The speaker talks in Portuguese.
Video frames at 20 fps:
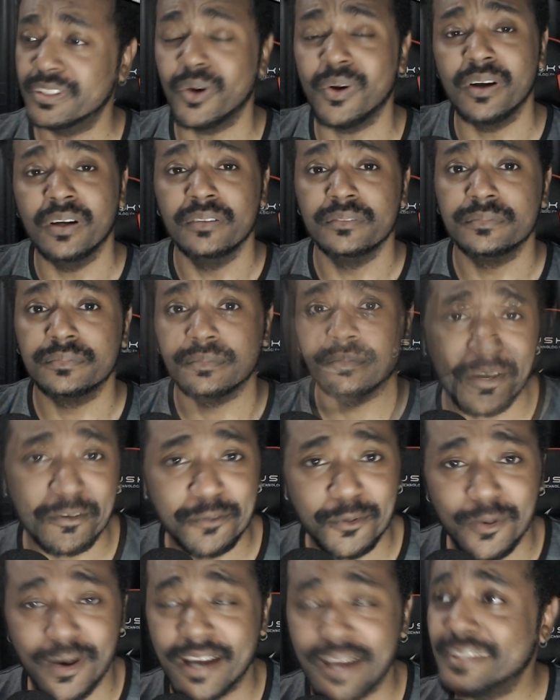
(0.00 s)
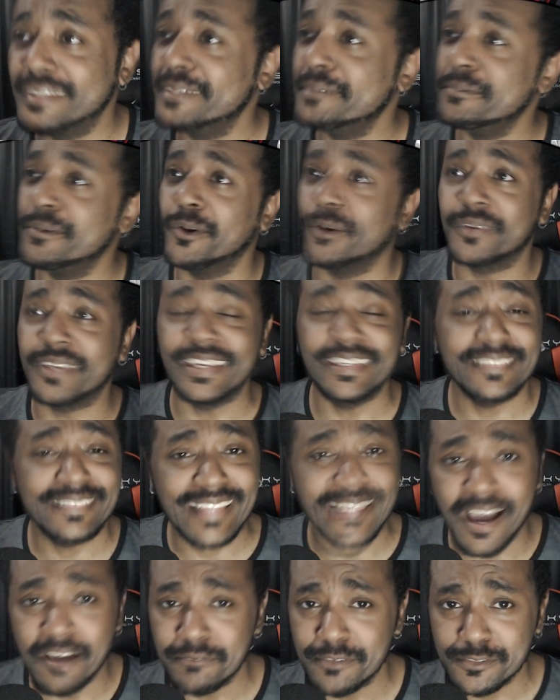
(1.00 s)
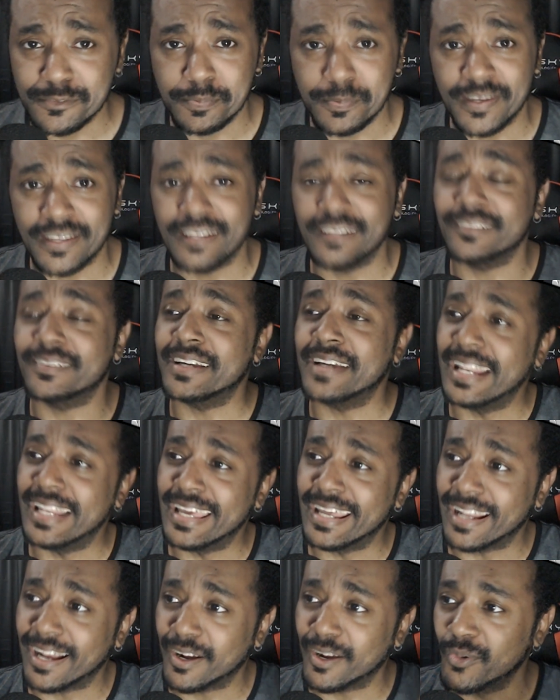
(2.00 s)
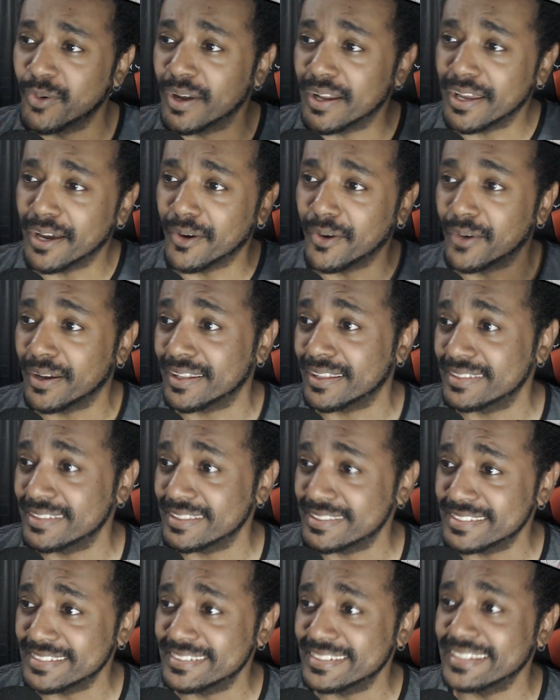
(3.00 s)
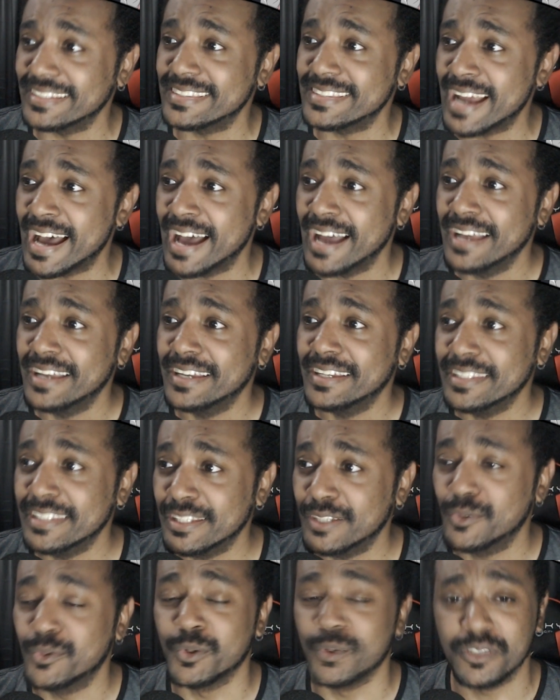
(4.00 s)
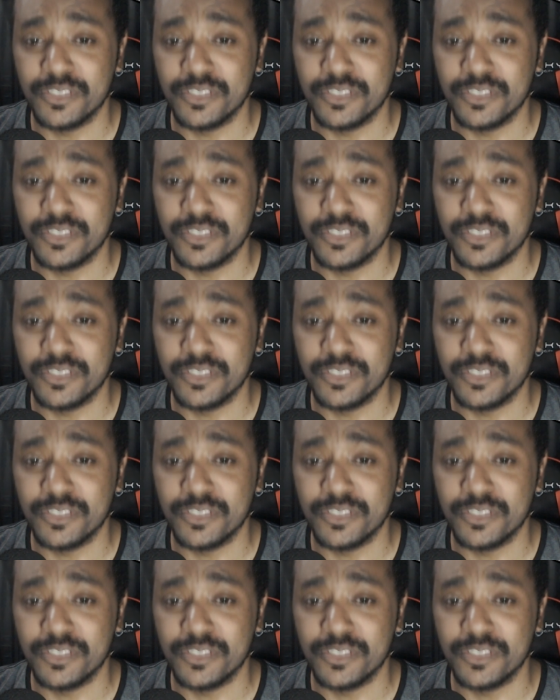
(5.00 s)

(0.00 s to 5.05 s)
Então, quem já viu o anime ou quem tava esperando, galera, agora é a hora da gente entrar e